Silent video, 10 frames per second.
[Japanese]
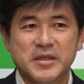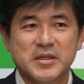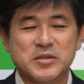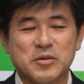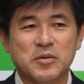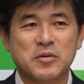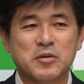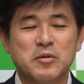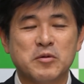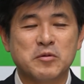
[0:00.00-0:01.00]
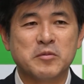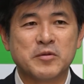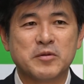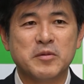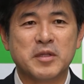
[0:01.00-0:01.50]
そこのところも
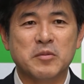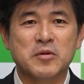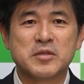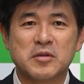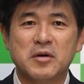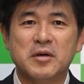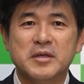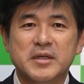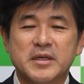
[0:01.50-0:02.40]
含めて、もう一度、